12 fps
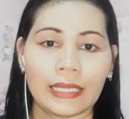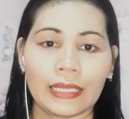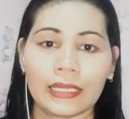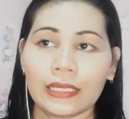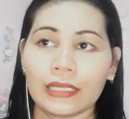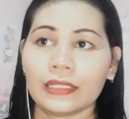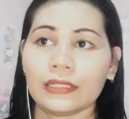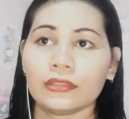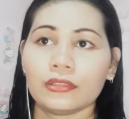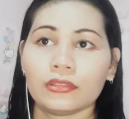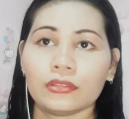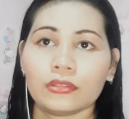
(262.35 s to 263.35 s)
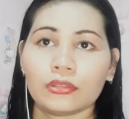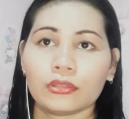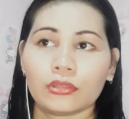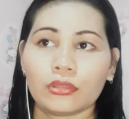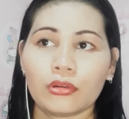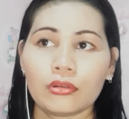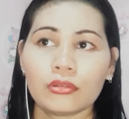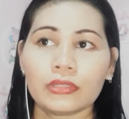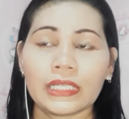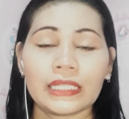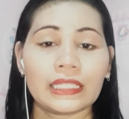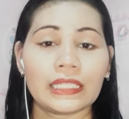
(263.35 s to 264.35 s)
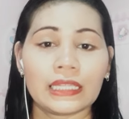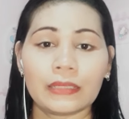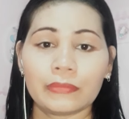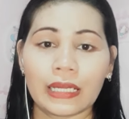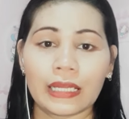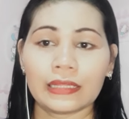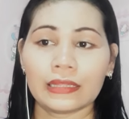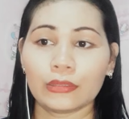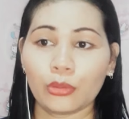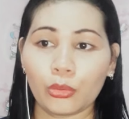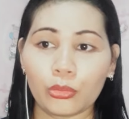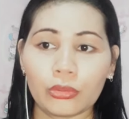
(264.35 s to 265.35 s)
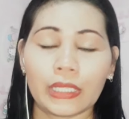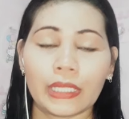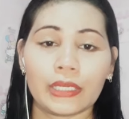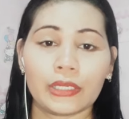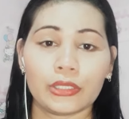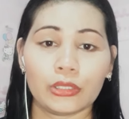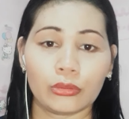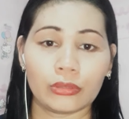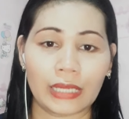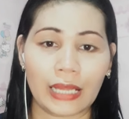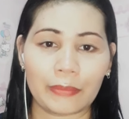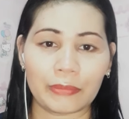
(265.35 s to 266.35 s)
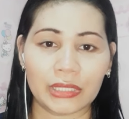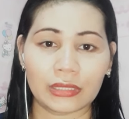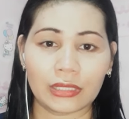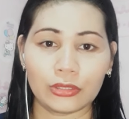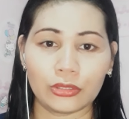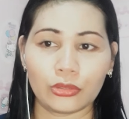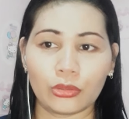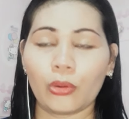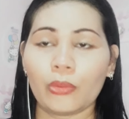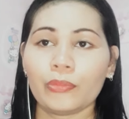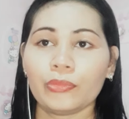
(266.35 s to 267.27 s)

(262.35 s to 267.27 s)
And kung hindi naman uling yung gamit ninyo